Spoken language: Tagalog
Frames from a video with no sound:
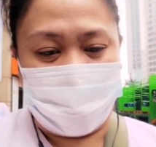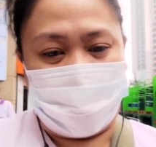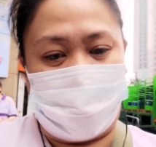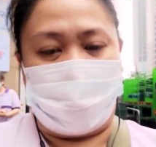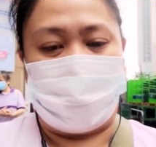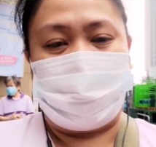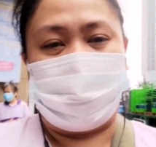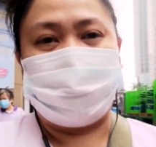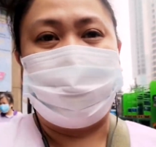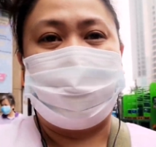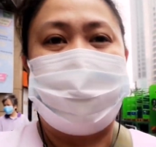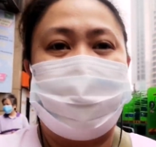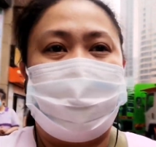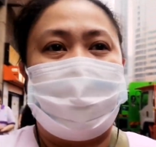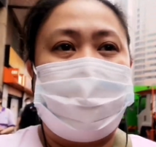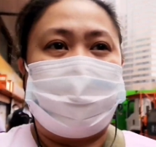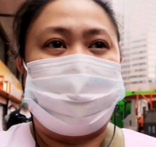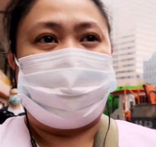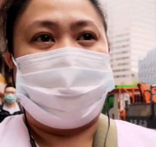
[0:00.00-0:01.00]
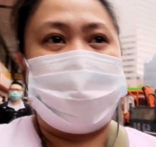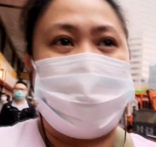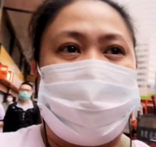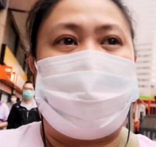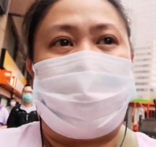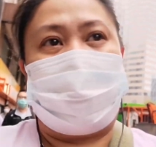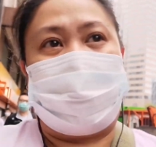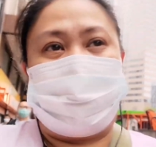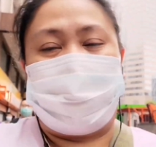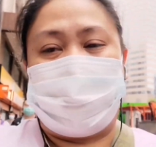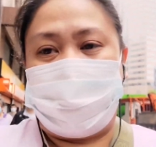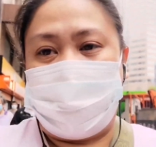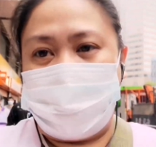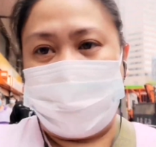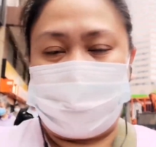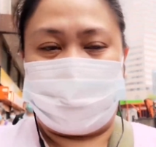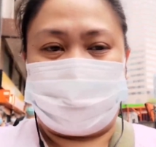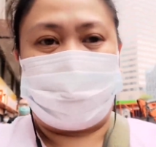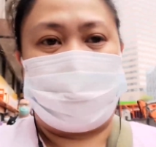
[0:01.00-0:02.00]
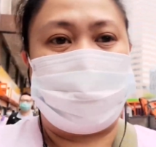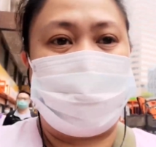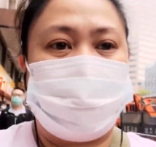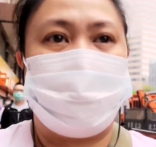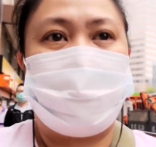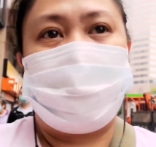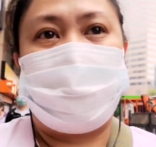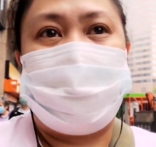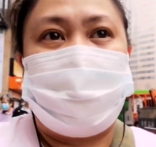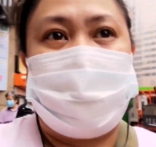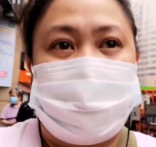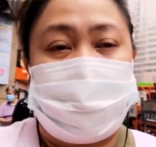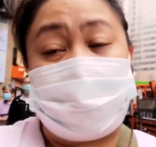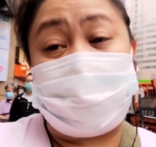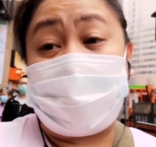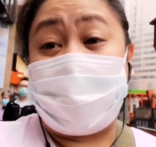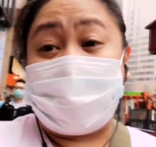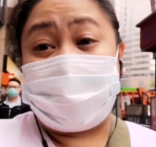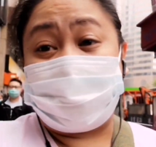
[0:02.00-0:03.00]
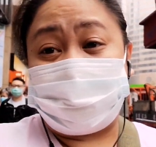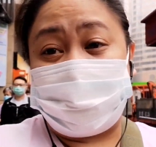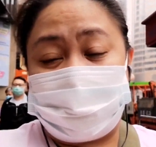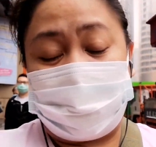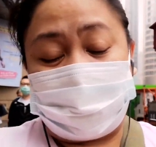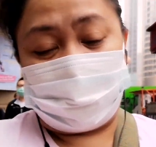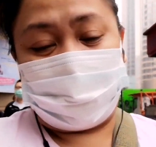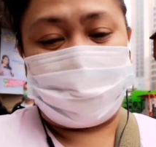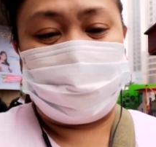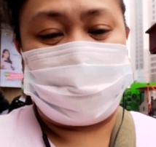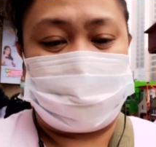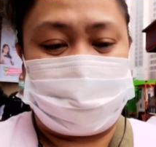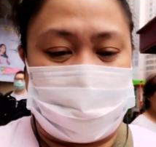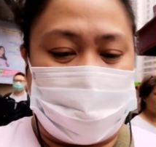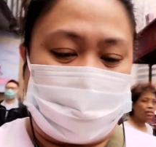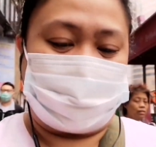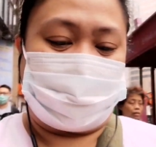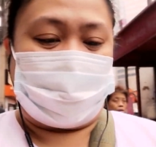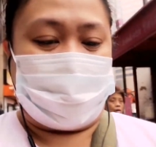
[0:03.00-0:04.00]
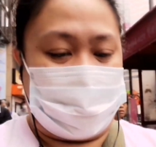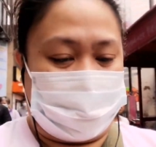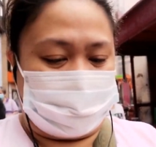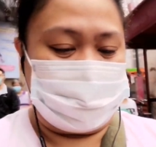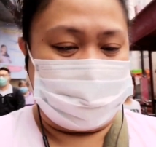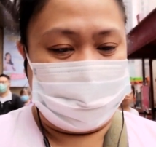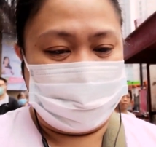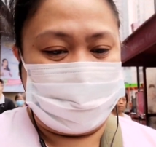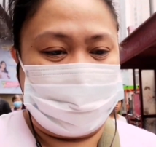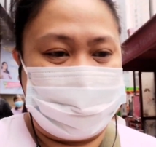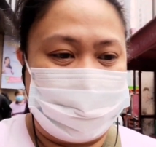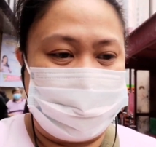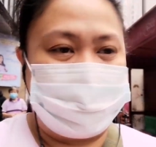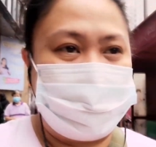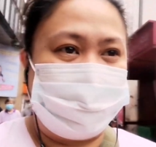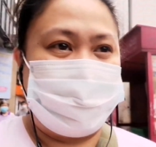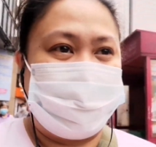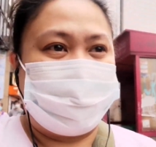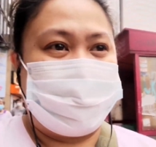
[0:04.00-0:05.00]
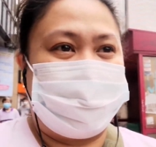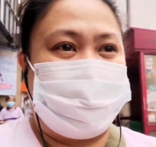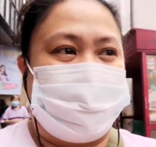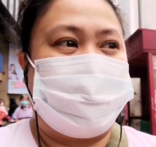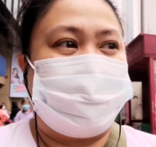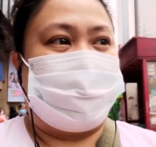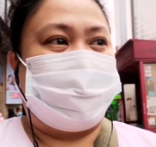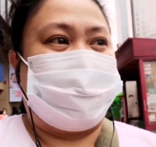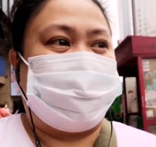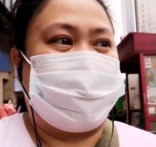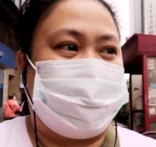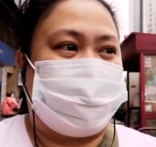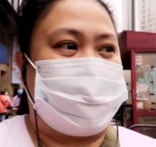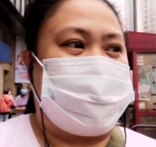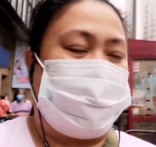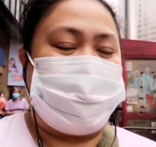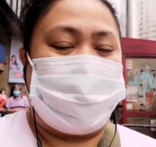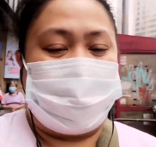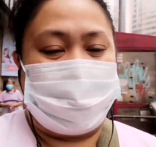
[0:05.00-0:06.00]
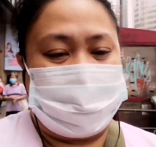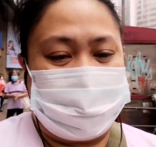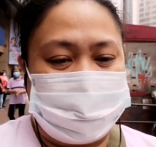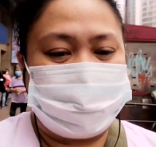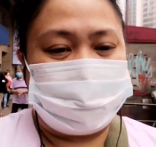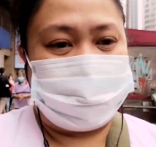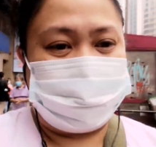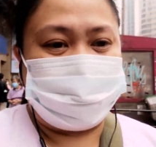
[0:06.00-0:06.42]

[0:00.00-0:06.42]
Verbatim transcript: Kong, pero alam ko na nakarating ka dito sa Central. 'Di ba?